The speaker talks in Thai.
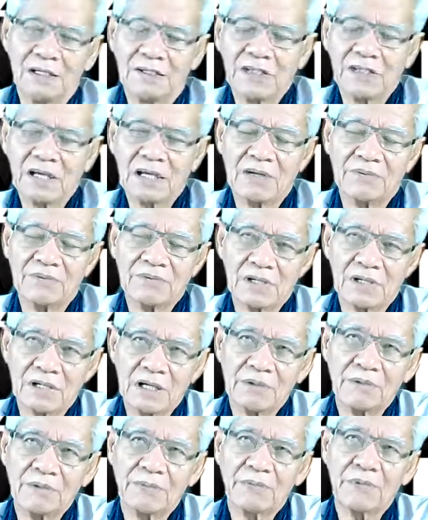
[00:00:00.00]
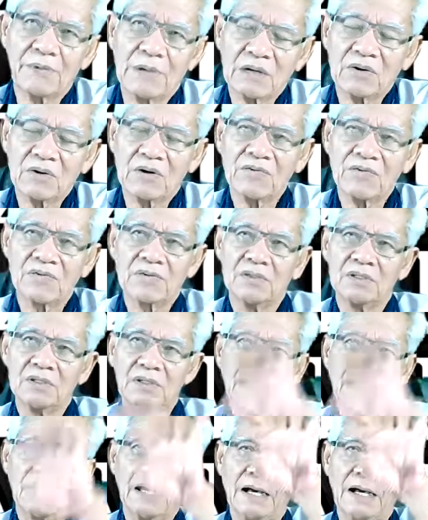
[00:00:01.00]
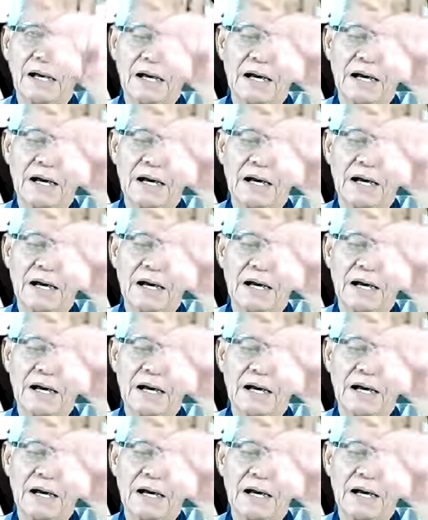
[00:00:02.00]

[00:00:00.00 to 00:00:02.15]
แยกนามจากนามเนี่ยมันหมายความแยกอา